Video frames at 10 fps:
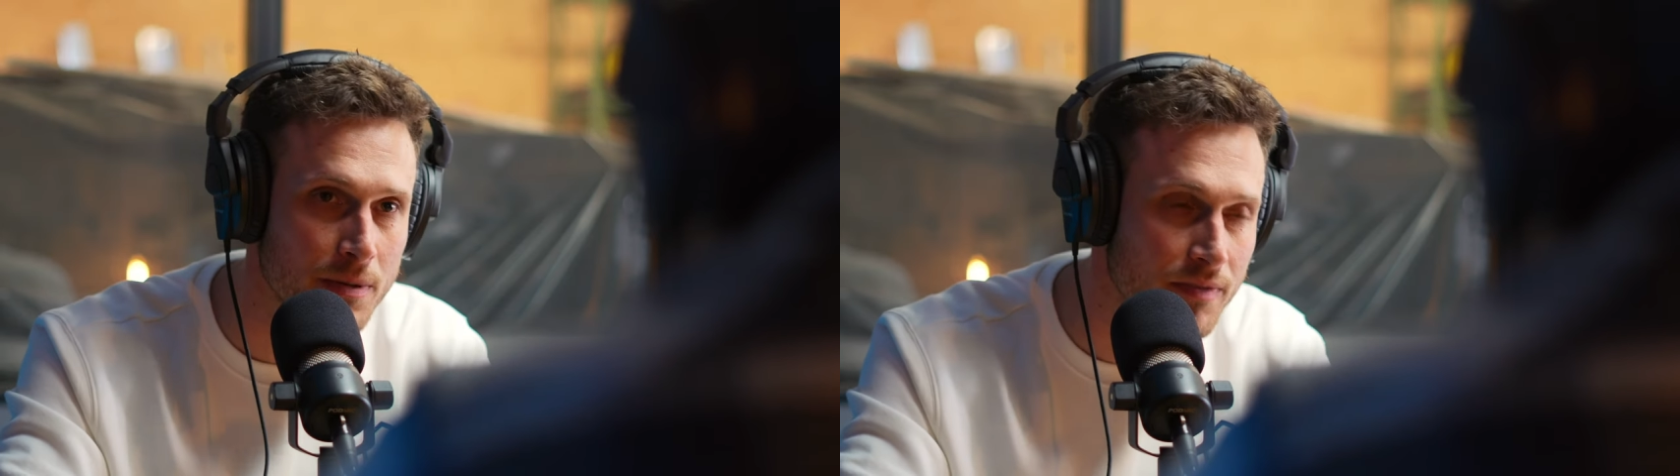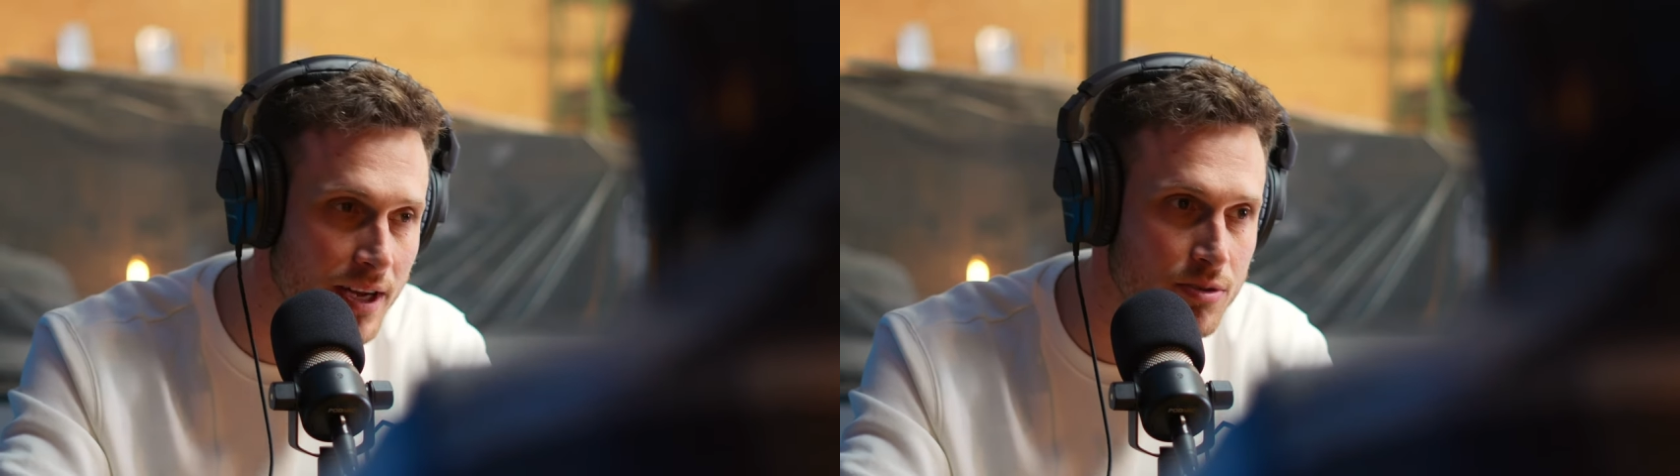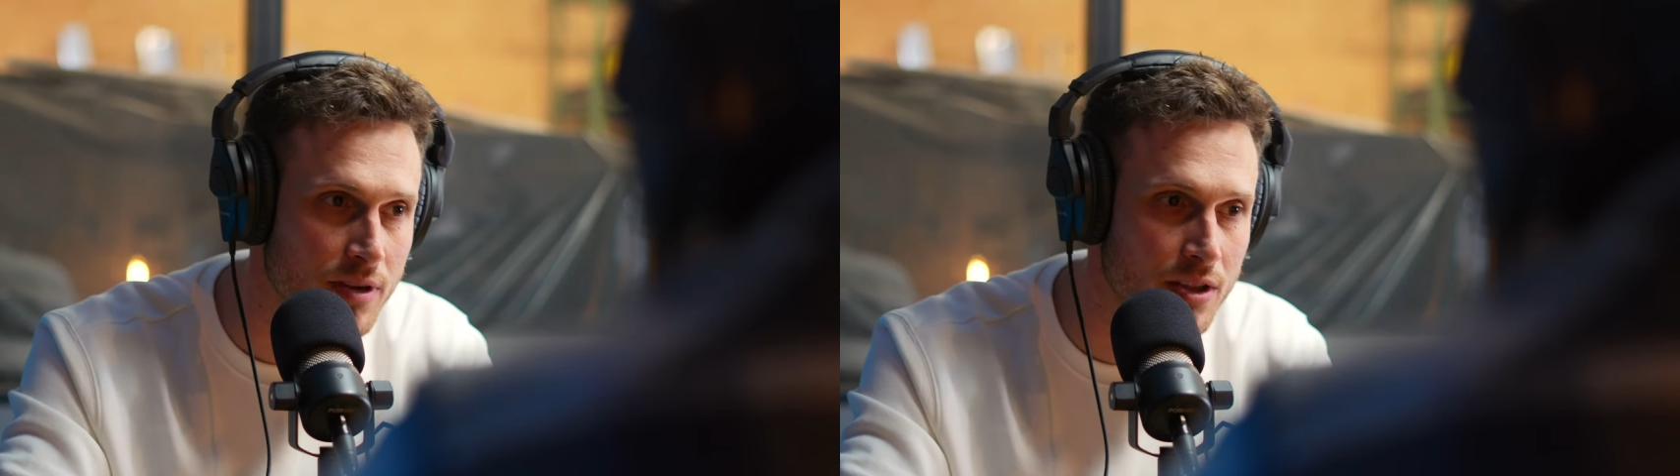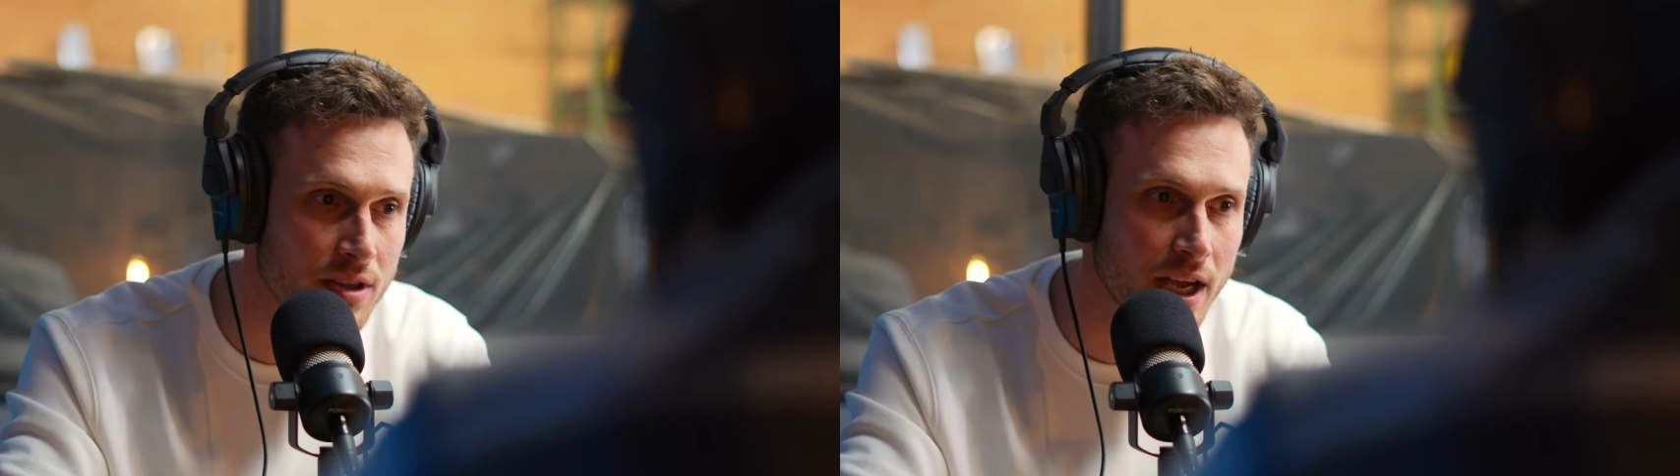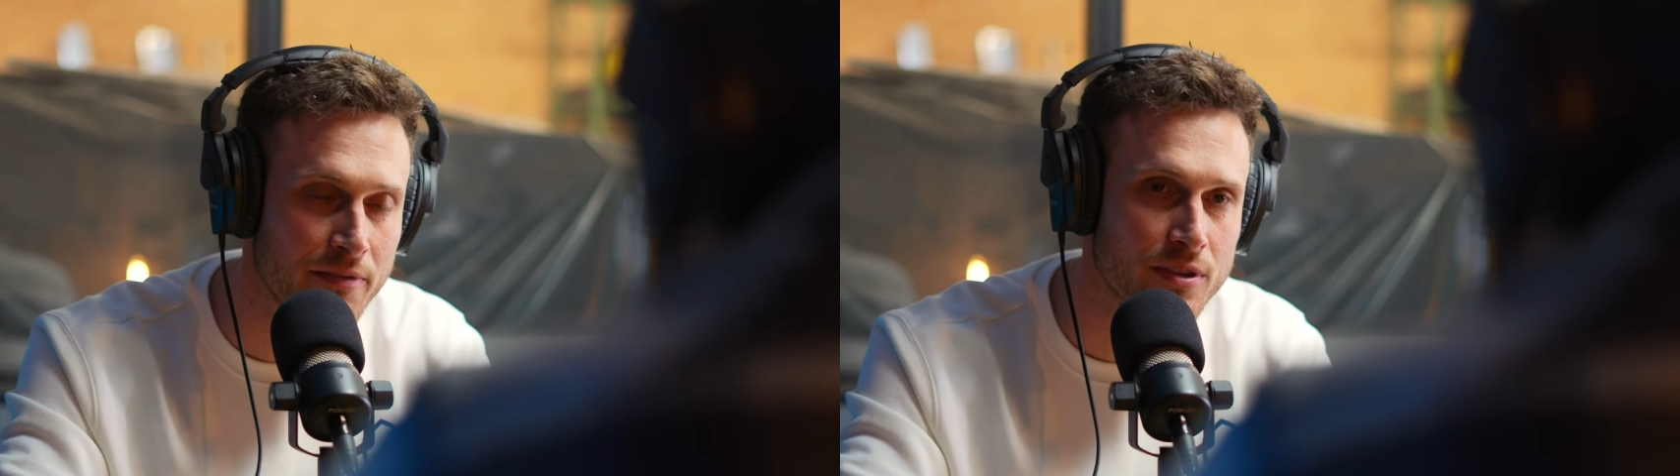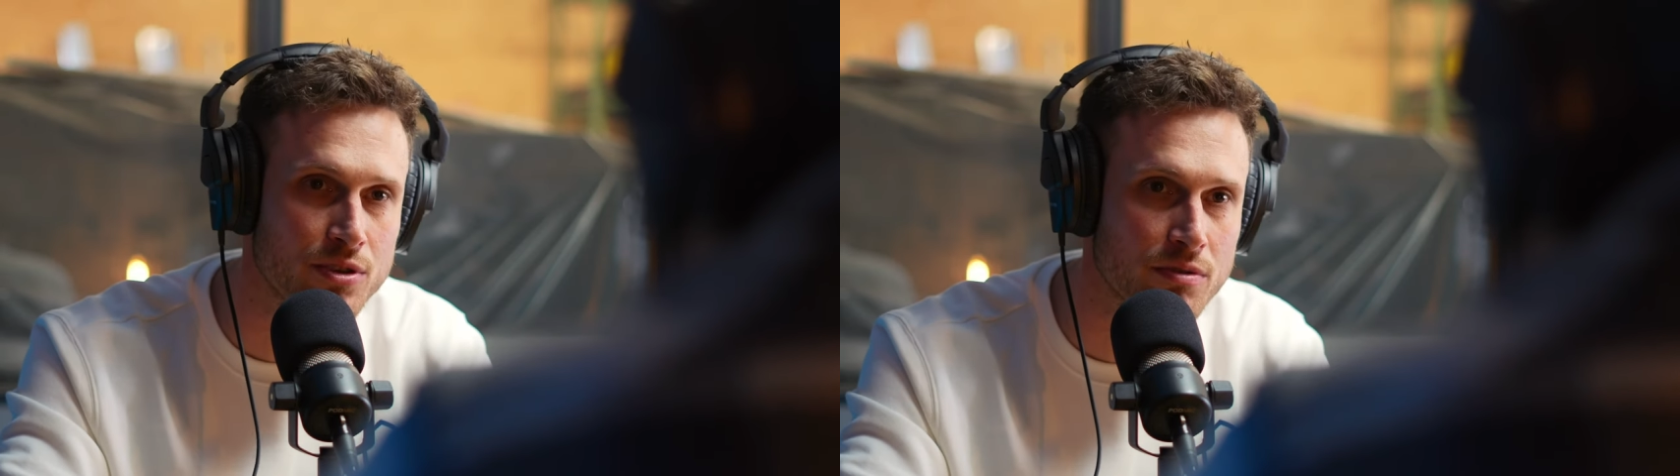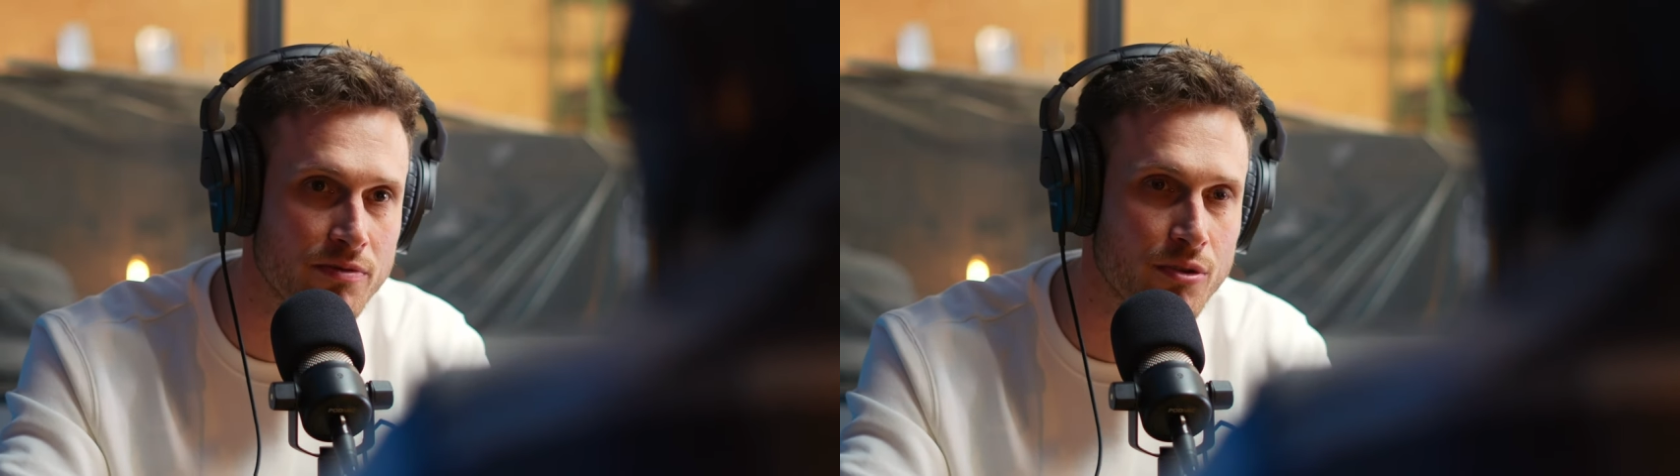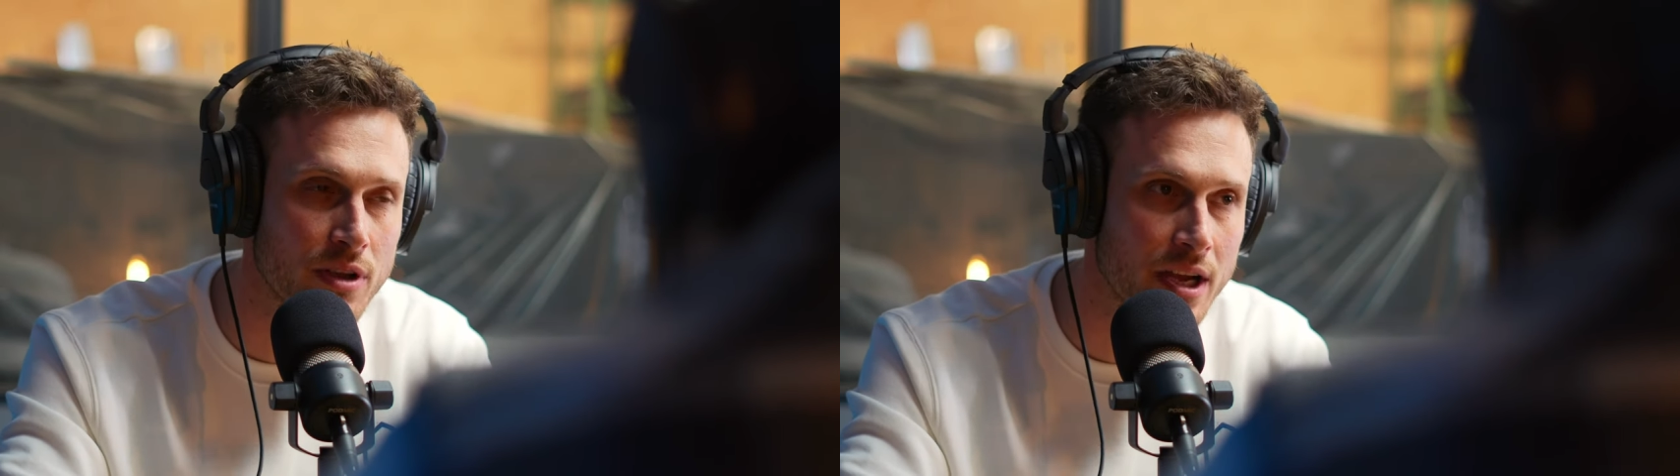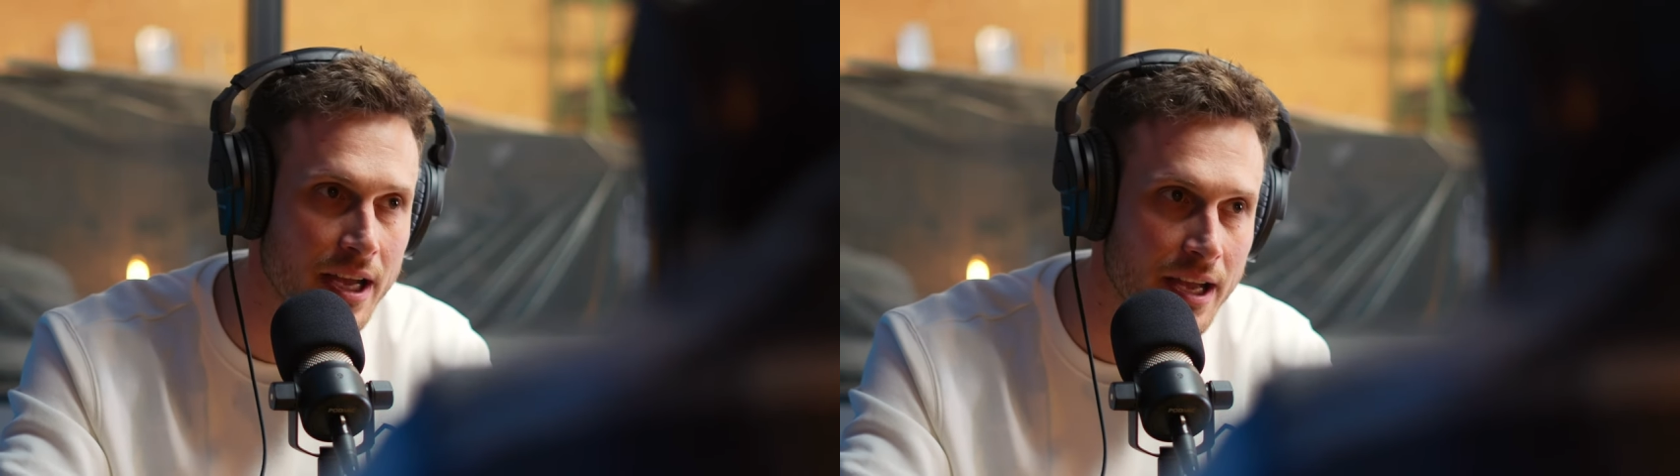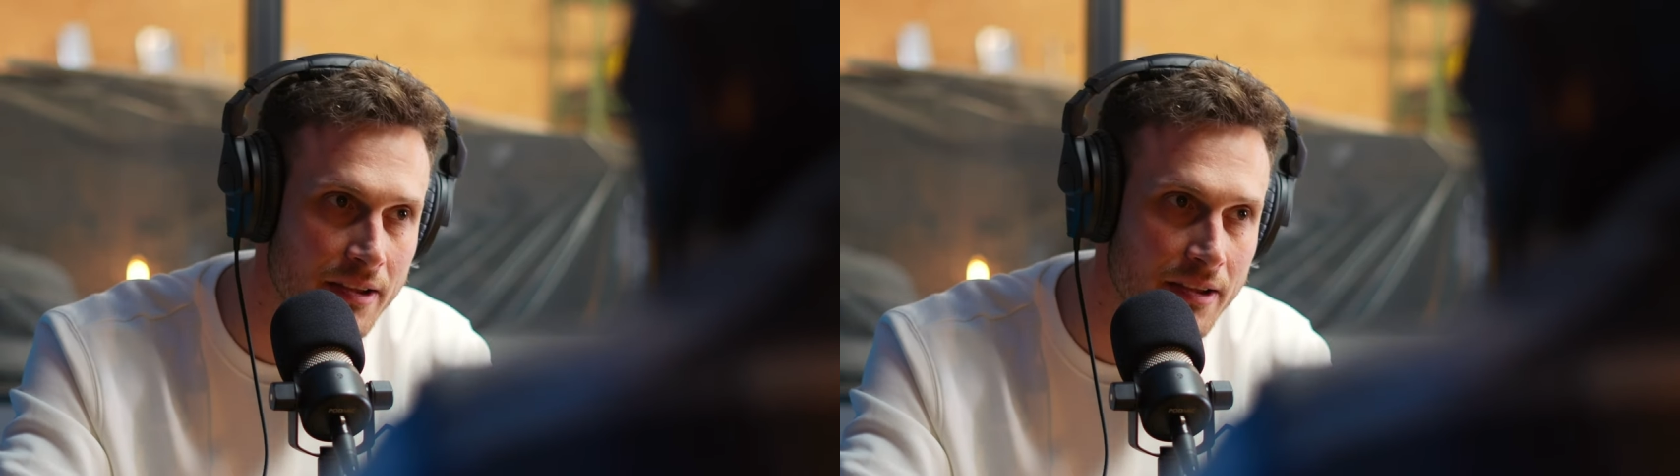privat sogar noch drei, vier Stunden früher